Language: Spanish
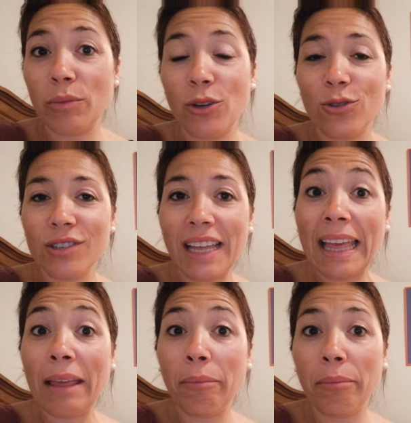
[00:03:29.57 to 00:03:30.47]
amigos,
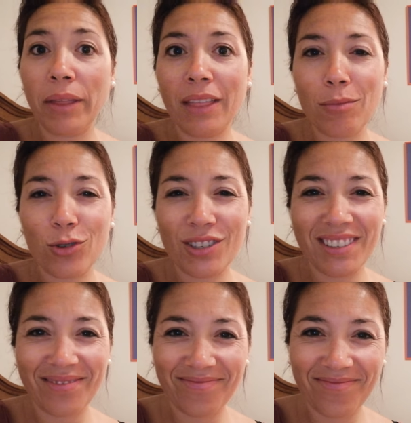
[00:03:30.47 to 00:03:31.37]
empezamos.